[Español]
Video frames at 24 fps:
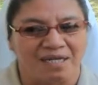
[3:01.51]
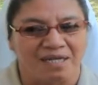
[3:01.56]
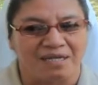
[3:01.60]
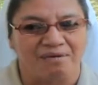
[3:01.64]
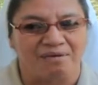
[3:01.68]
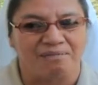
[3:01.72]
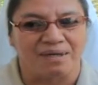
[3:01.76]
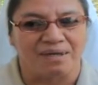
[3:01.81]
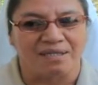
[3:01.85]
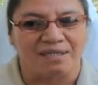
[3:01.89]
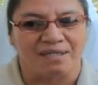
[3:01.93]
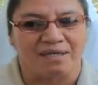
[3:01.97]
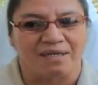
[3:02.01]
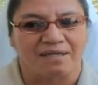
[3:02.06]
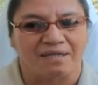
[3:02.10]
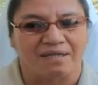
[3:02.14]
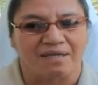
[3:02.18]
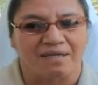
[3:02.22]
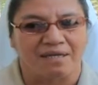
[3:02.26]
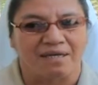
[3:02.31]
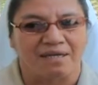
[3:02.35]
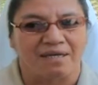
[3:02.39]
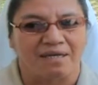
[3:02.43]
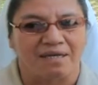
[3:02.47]
tienen
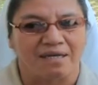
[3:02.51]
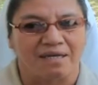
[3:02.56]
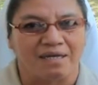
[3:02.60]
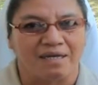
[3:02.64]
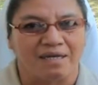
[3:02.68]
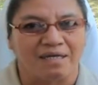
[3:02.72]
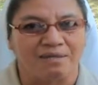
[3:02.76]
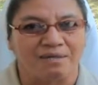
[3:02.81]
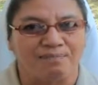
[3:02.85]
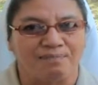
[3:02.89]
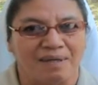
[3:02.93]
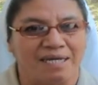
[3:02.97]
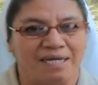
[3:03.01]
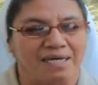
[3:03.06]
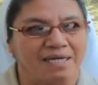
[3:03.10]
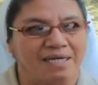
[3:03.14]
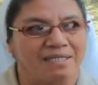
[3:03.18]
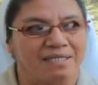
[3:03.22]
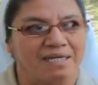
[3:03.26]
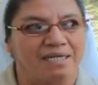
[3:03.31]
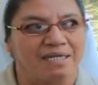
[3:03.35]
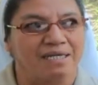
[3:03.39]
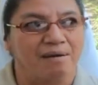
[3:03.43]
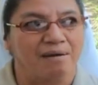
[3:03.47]
bastante
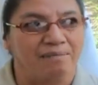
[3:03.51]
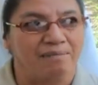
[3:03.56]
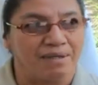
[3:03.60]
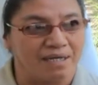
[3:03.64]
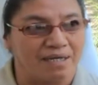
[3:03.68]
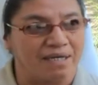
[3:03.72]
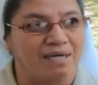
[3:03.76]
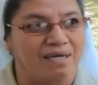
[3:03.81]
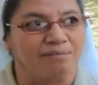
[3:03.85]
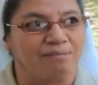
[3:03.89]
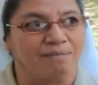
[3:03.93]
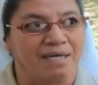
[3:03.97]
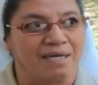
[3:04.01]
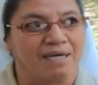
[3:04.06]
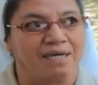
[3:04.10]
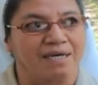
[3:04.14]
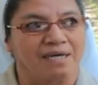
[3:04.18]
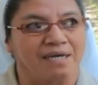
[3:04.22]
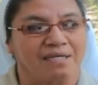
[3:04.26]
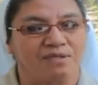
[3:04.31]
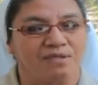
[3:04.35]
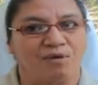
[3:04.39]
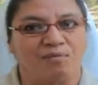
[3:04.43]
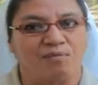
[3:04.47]
experiencia también, hay
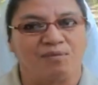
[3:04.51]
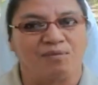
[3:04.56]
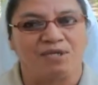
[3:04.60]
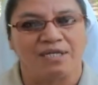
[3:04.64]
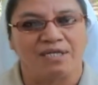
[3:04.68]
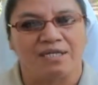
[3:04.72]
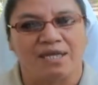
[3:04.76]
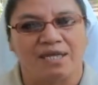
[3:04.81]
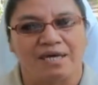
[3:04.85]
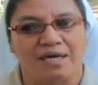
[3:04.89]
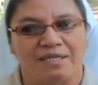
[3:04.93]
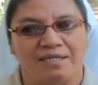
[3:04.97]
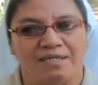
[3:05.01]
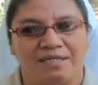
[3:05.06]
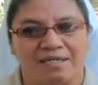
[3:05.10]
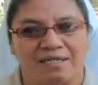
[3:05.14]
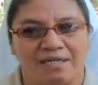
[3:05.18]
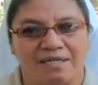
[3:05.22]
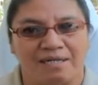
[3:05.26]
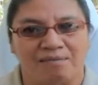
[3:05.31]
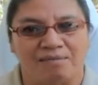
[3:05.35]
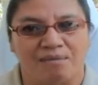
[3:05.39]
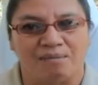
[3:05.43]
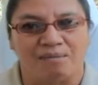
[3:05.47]
pequeñas comunidades,
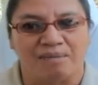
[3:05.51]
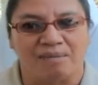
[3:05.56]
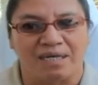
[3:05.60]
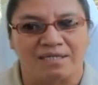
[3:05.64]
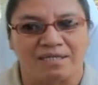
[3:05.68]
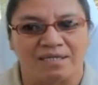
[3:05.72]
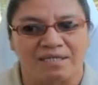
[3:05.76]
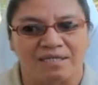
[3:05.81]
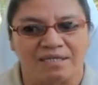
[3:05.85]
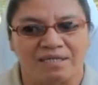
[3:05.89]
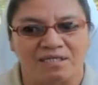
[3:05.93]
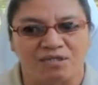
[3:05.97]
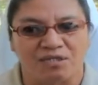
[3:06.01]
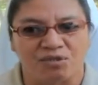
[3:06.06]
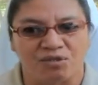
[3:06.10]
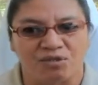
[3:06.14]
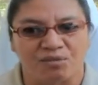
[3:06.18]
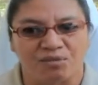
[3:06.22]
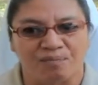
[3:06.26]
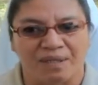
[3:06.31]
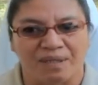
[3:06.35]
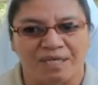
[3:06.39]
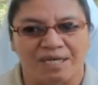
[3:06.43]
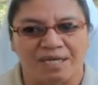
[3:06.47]
tenemos más de
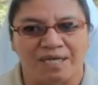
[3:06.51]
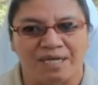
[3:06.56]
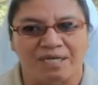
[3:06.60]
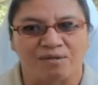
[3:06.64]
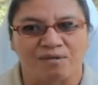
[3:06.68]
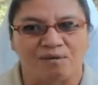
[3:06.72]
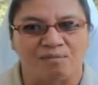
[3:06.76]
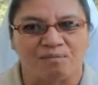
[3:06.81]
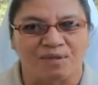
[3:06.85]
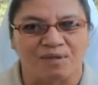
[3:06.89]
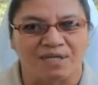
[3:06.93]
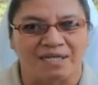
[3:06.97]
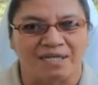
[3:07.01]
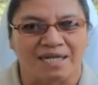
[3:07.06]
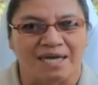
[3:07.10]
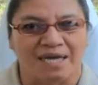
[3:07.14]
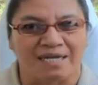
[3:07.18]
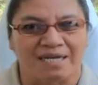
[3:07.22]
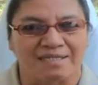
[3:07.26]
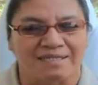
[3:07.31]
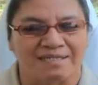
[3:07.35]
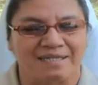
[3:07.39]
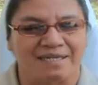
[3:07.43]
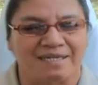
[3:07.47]
18 pequeñas
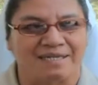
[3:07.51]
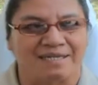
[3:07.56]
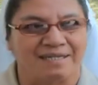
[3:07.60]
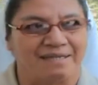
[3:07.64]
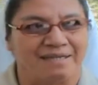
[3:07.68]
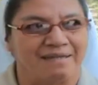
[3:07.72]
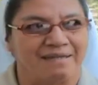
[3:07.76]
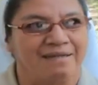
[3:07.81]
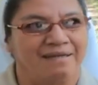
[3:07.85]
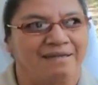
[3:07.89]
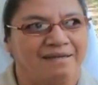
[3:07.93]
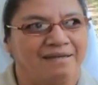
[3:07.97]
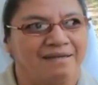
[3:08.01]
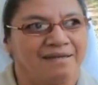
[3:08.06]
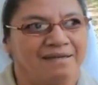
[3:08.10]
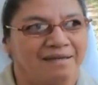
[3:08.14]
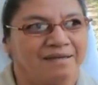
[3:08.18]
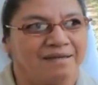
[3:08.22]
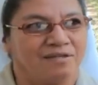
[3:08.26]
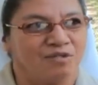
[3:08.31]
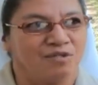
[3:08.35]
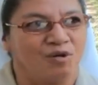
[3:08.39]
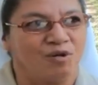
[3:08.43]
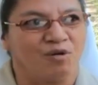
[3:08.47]
comunidades
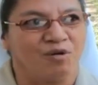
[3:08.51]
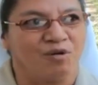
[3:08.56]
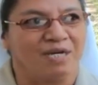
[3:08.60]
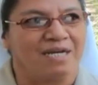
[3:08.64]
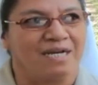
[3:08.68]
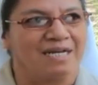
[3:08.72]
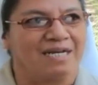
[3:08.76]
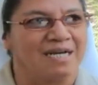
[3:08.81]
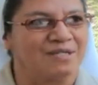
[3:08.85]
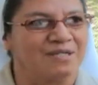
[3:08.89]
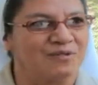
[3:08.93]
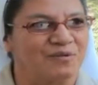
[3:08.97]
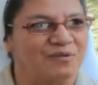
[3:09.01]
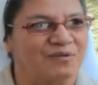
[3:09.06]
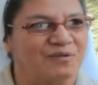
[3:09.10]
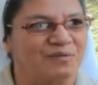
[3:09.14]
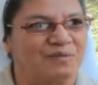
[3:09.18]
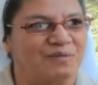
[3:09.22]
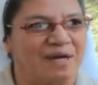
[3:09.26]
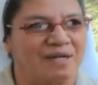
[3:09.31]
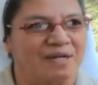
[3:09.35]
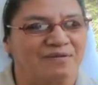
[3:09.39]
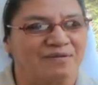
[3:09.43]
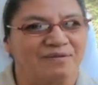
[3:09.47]
solo en el casco
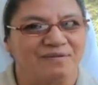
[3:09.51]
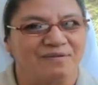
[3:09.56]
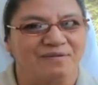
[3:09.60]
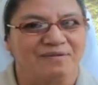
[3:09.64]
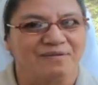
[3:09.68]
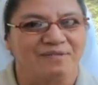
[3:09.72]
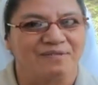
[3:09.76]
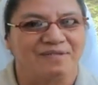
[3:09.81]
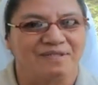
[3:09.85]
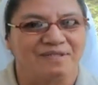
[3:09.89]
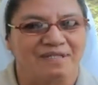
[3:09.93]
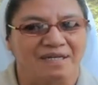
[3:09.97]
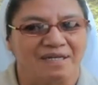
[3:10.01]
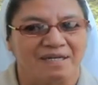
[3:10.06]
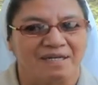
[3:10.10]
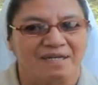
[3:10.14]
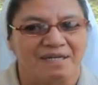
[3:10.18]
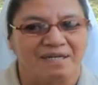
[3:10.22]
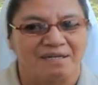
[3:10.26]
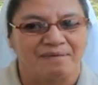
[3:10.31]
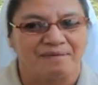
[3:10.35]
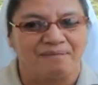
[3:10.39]
urbano. Sí.